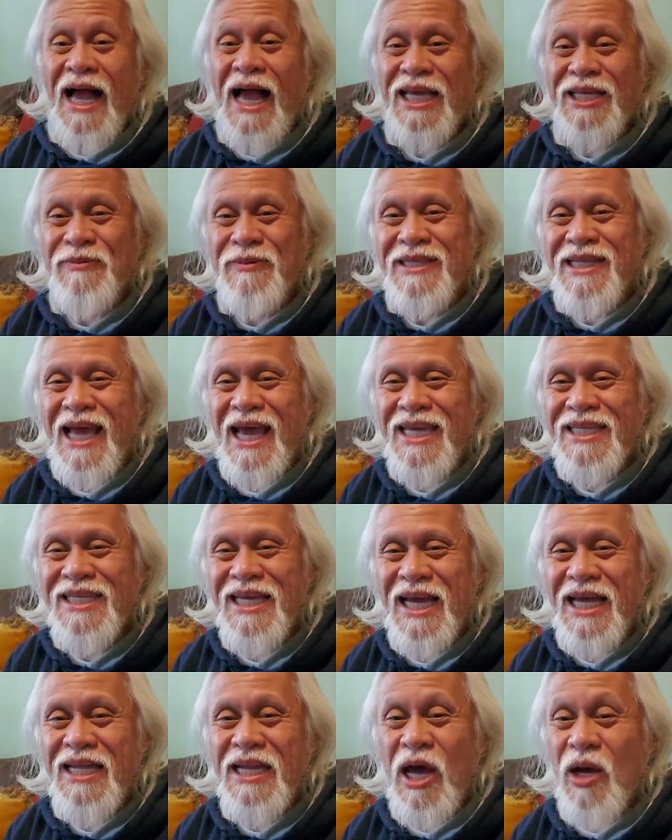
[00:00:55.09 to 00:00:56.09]
Ayos ba tayo
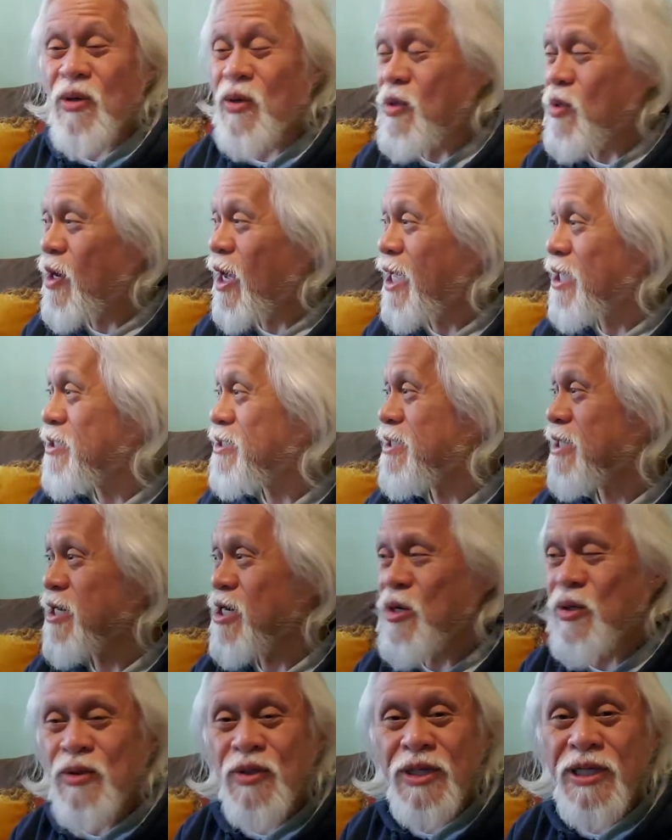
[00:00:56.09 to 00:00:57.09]
dyan? Ako, ayos
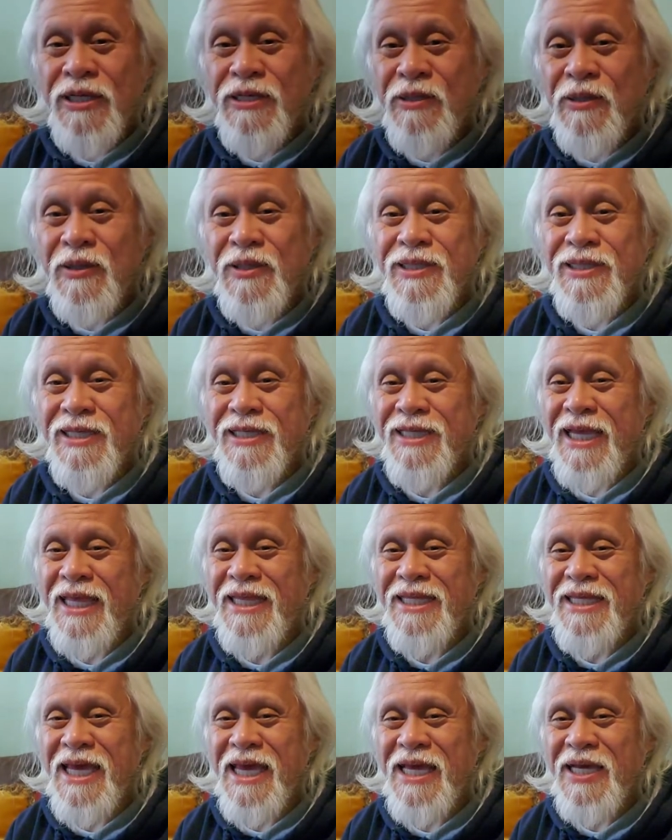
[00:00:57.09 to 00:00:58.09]
lang ako rito sa
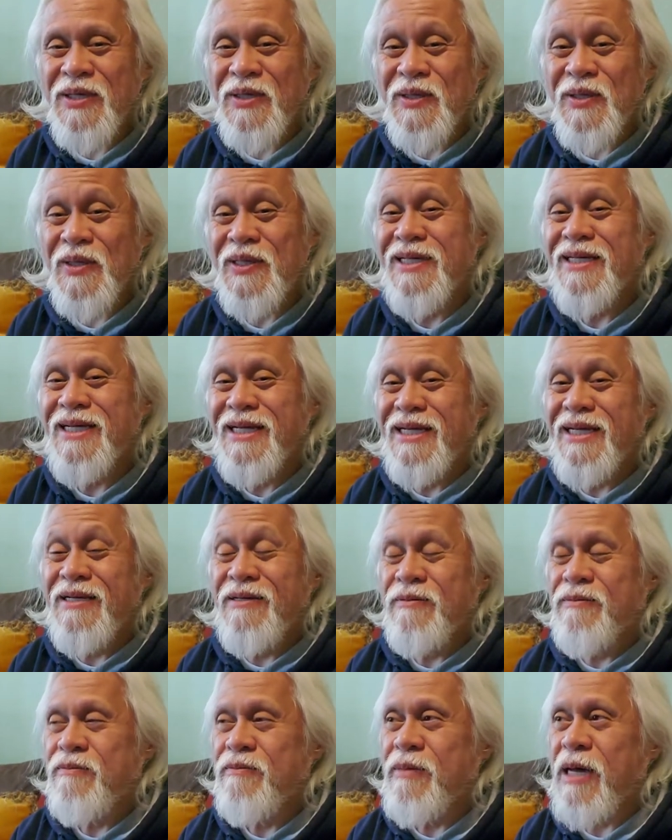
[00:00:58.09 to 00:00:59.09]
San Diego.
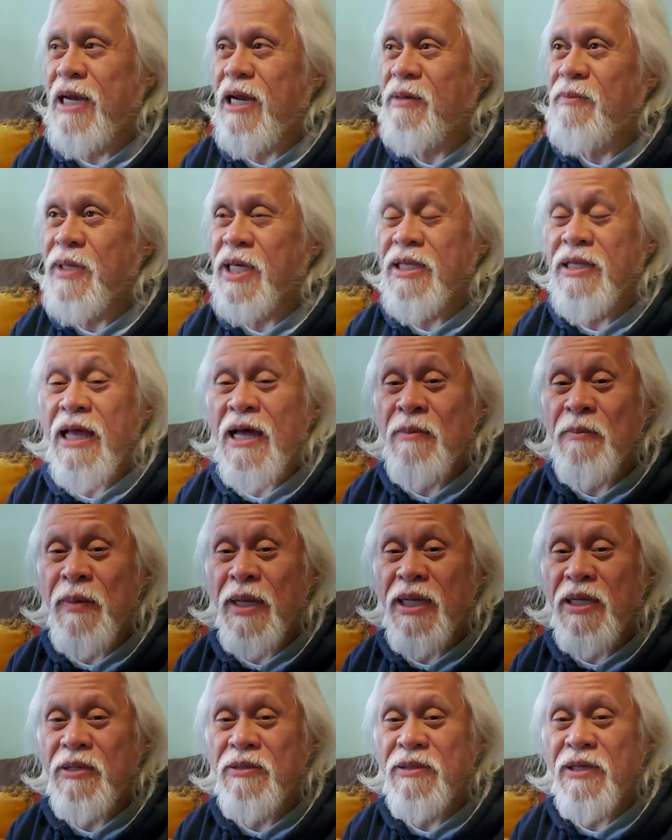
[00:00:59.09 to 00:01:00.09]
Malamig na ang
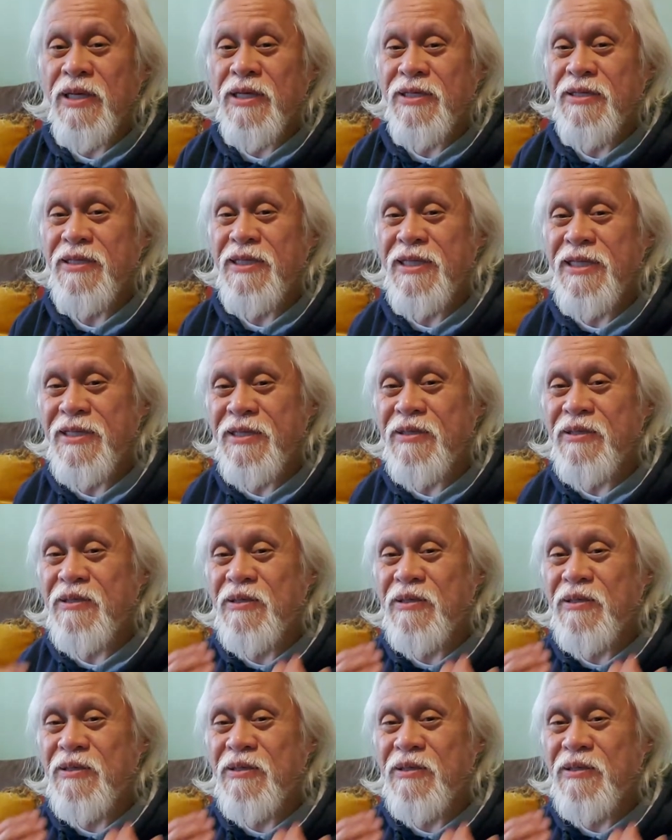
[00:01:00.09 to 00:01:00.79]
panahon ngayon dito